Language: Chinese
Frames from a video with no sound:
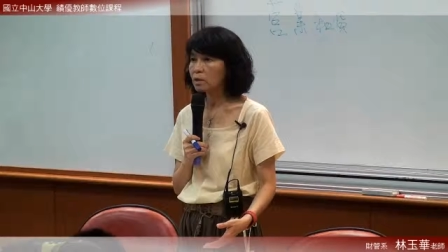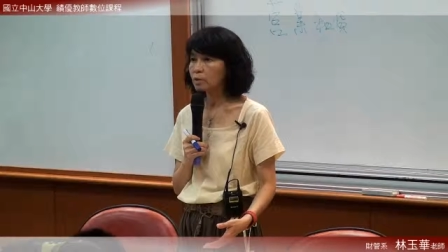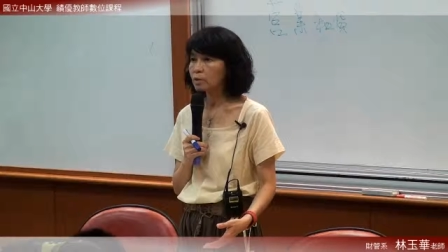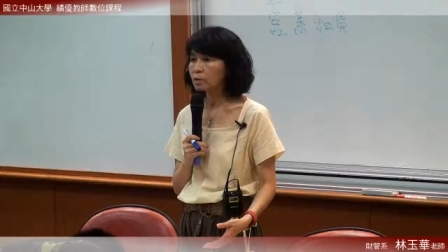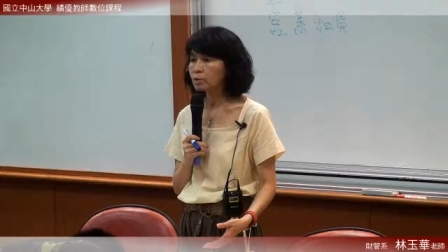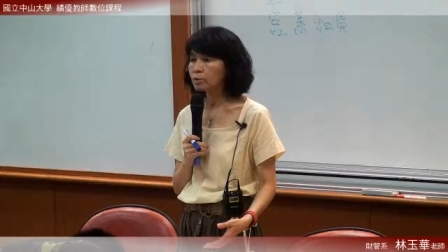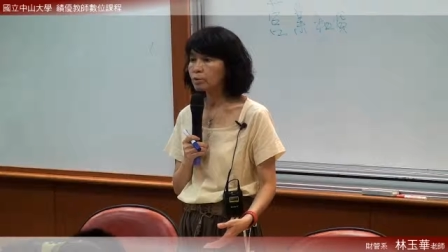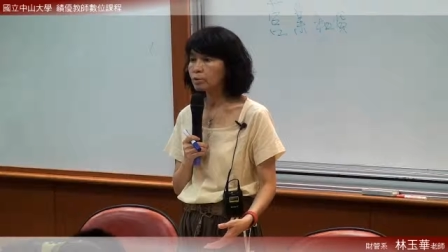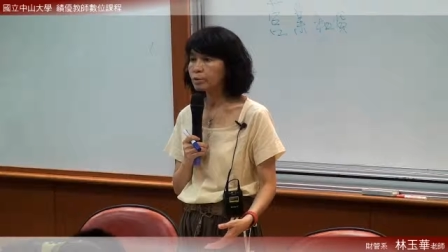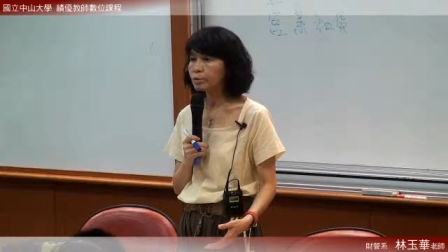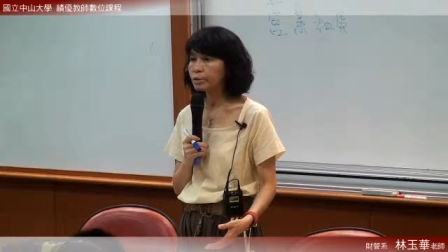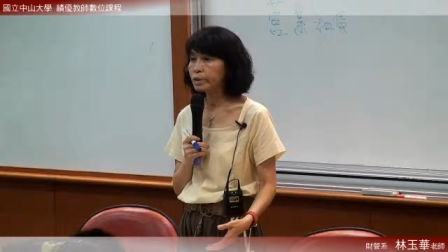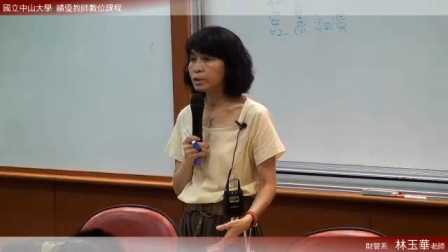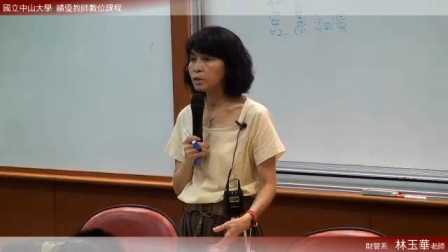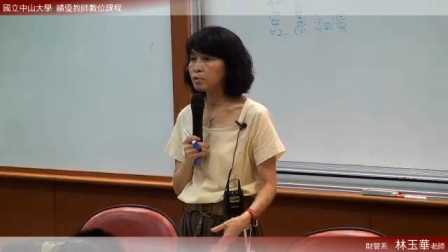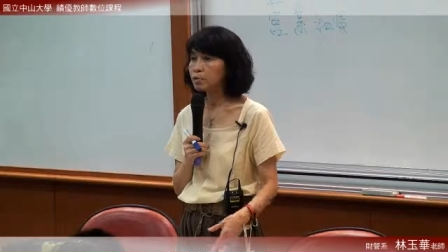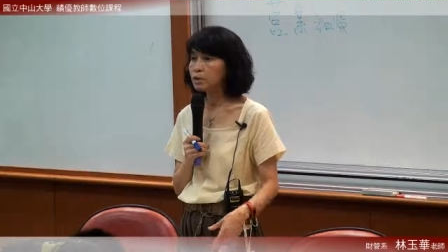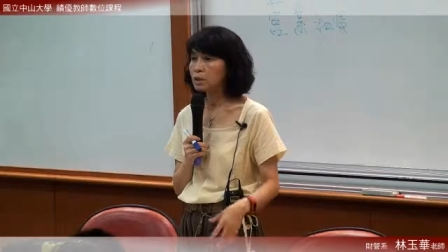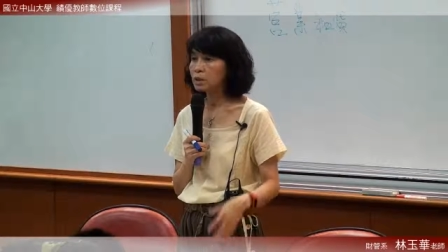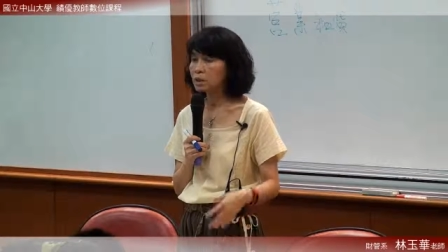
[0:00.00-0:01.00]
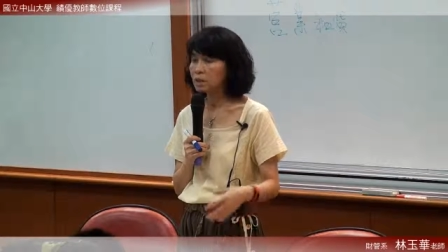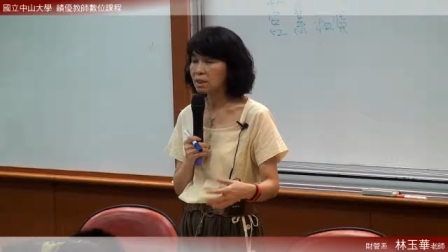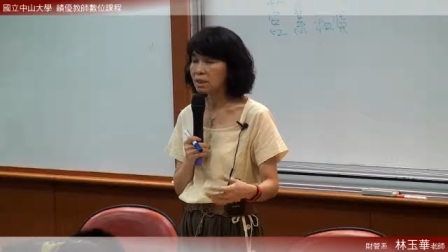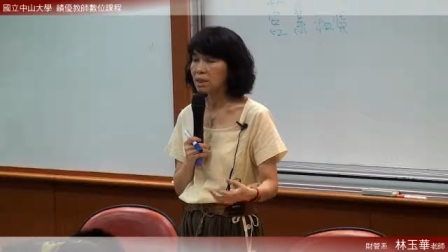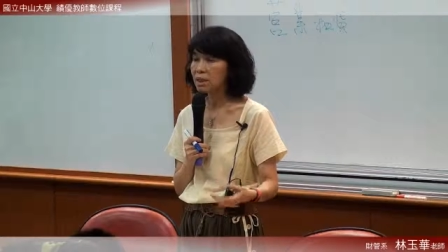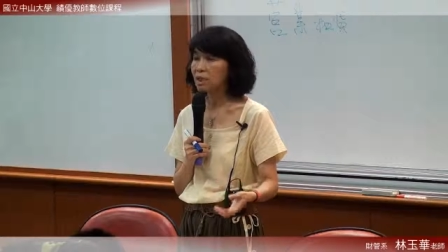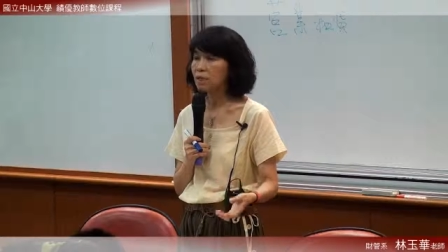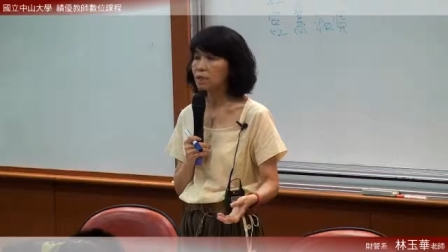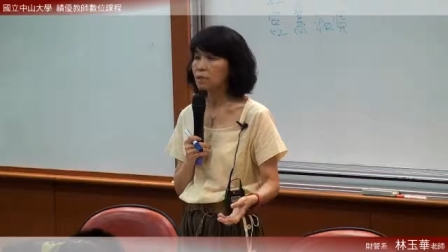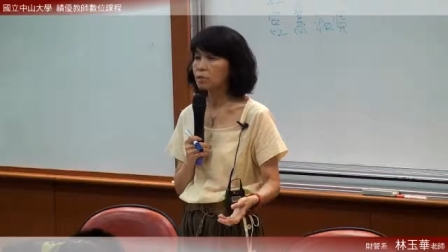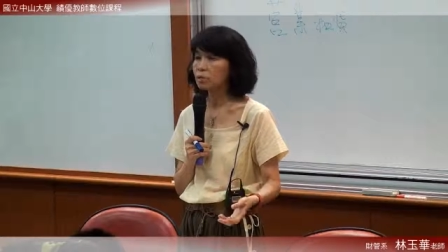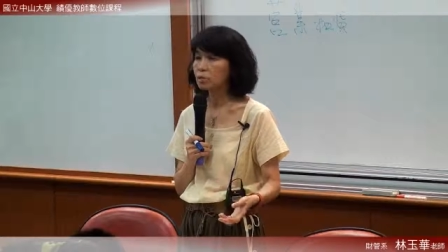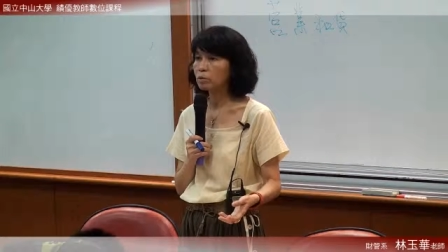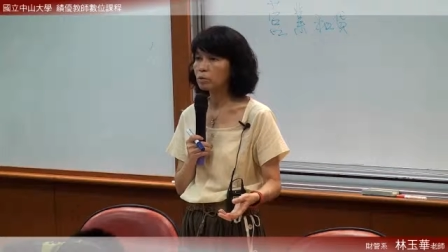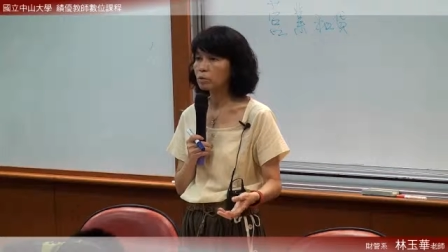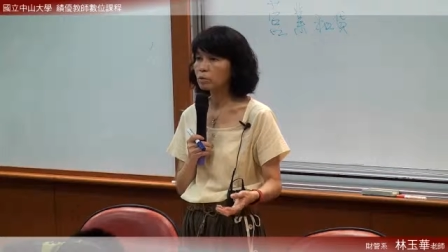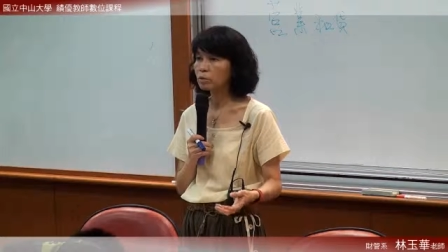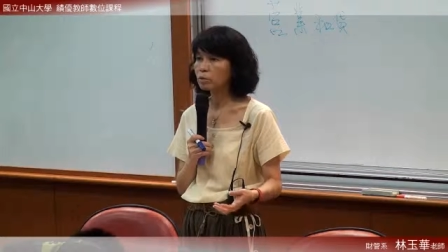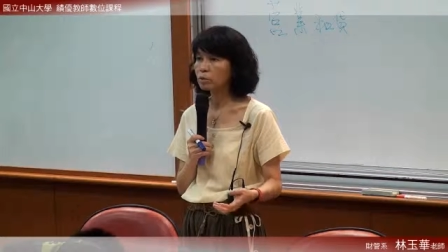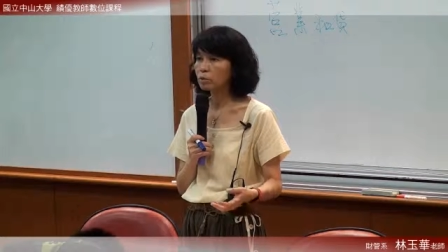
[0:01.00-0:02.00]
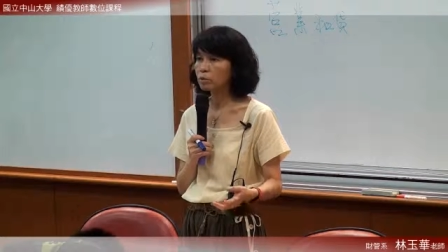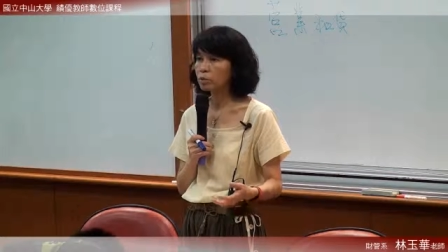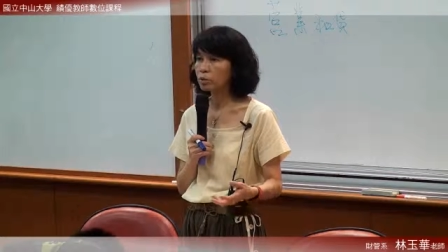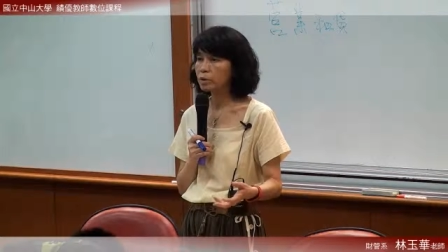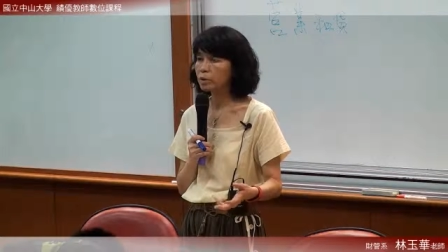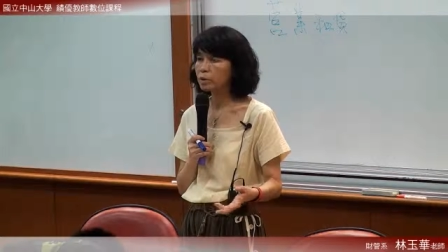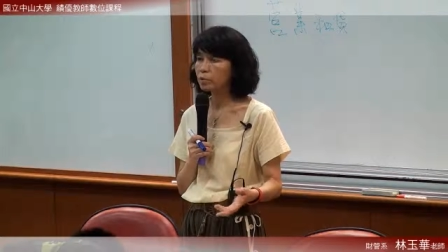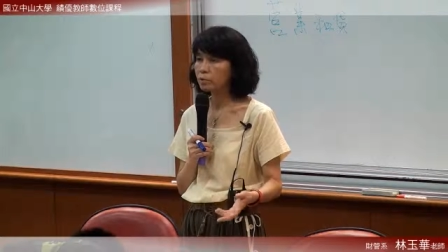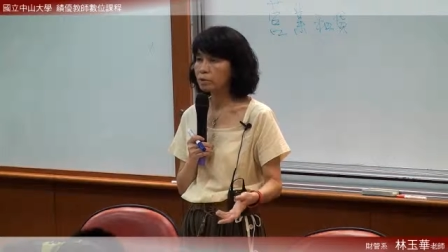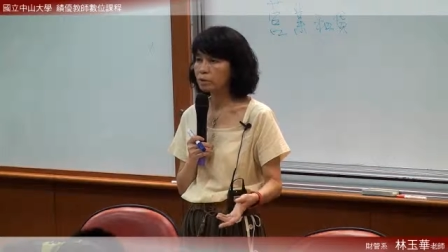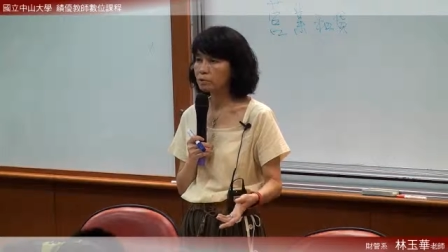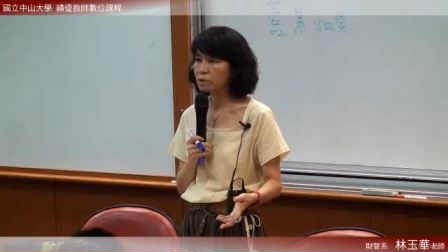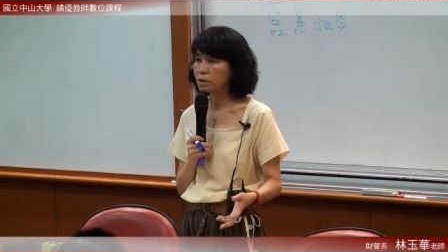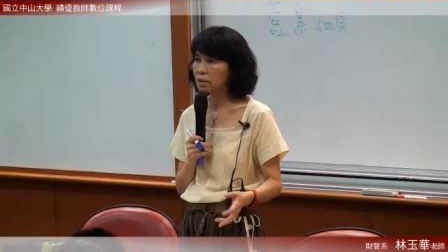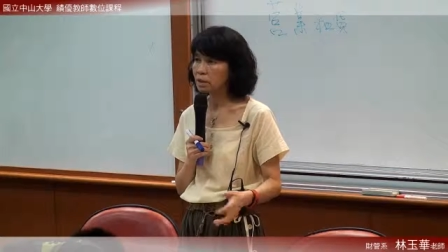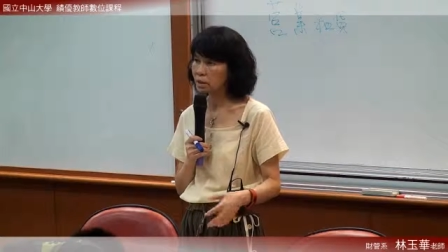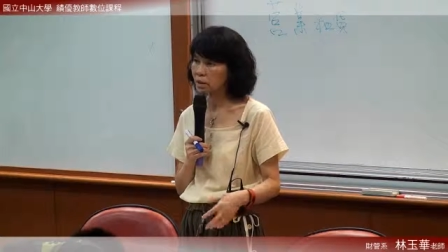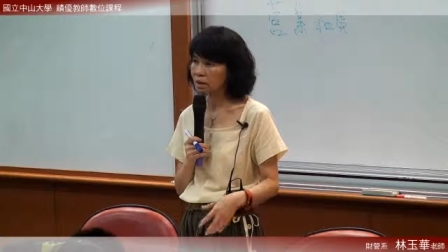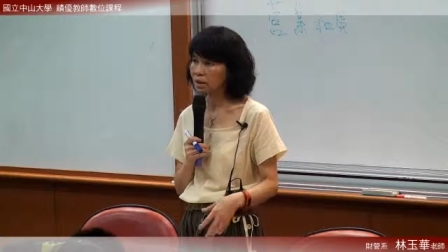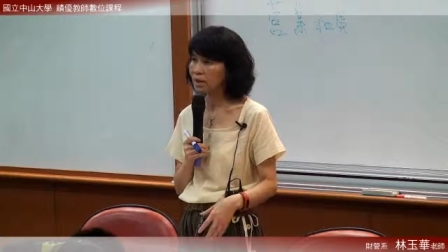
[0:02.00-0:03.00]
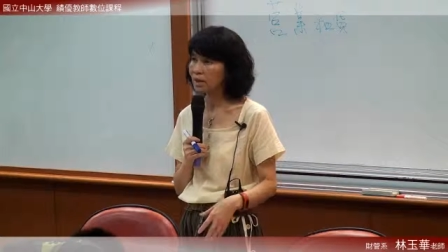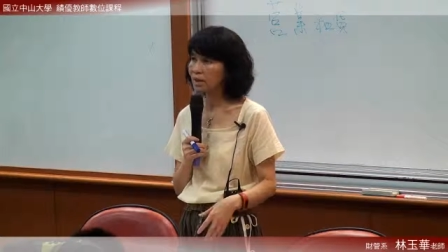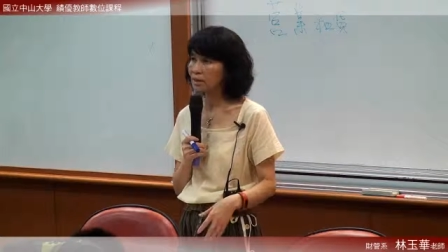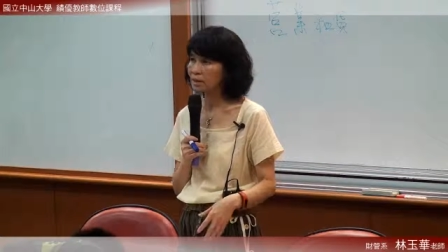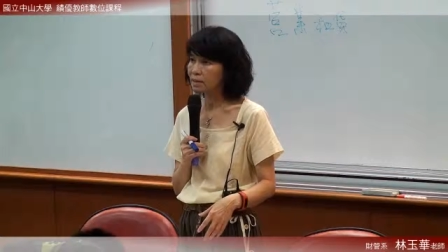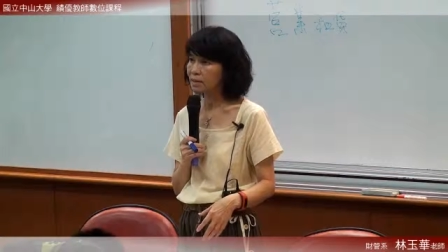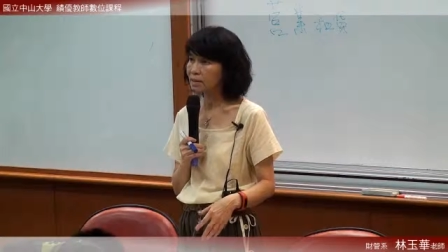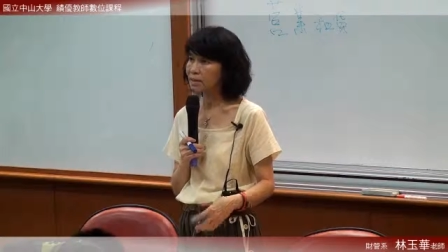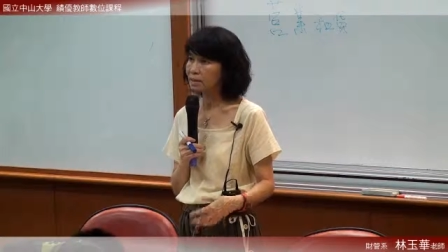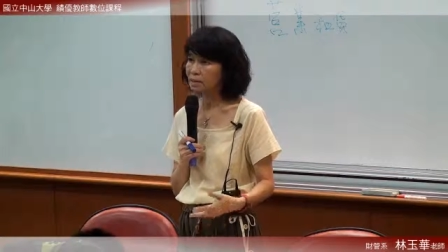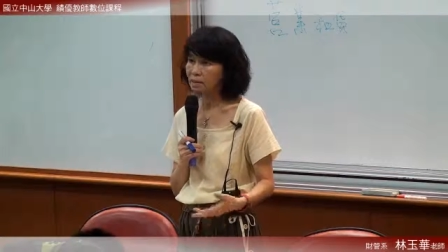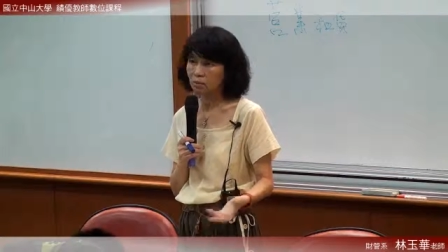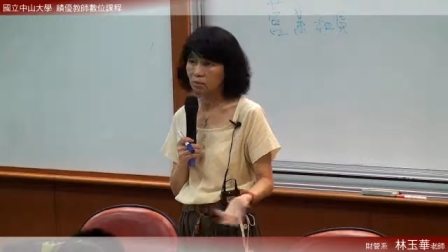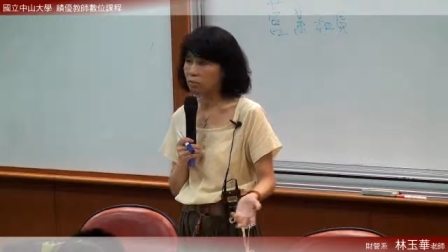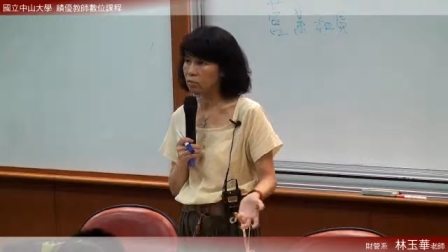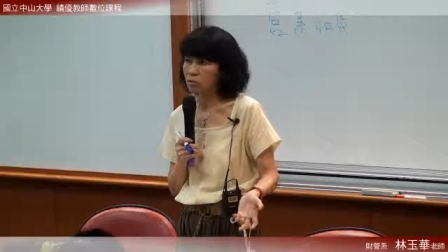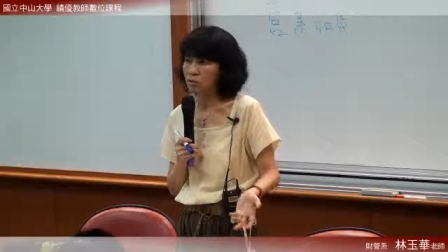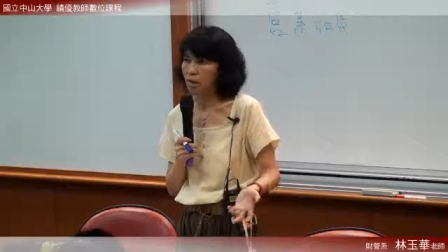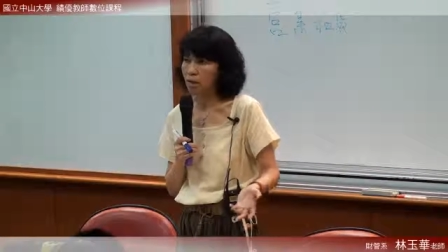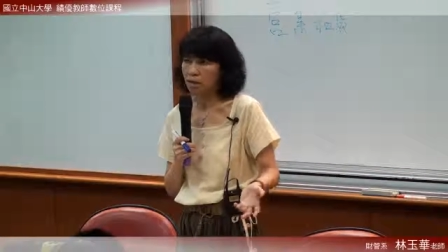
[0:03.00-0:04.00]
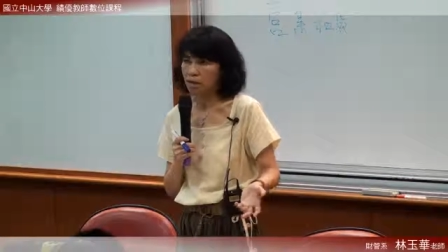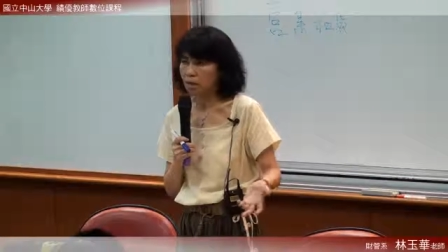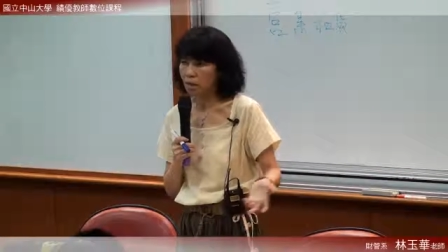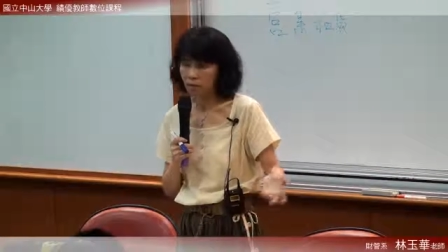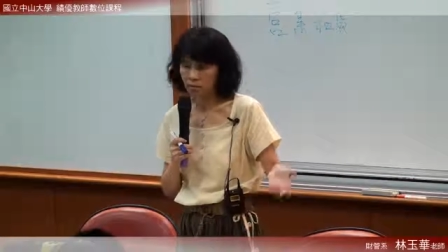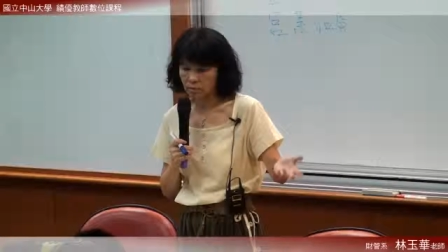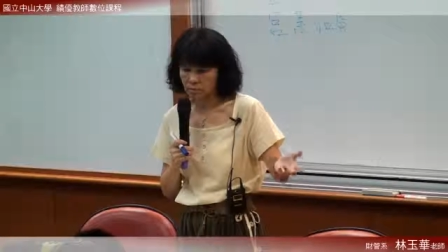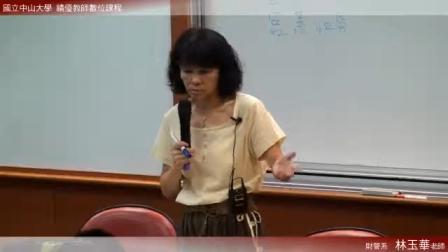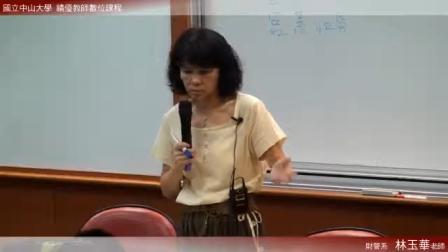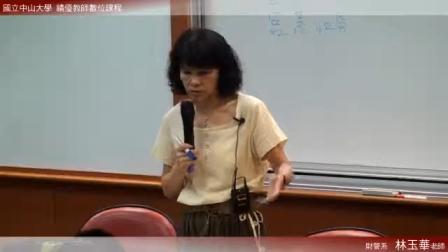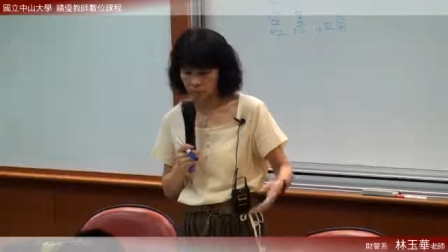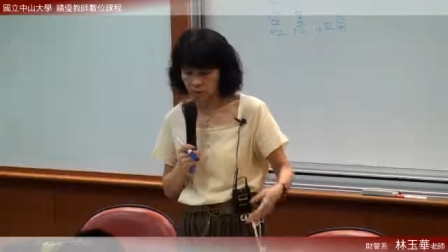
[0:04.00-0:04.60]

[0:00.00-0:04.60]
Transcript: 出租人就是借存出存入保证金贷现金，就这样。好，就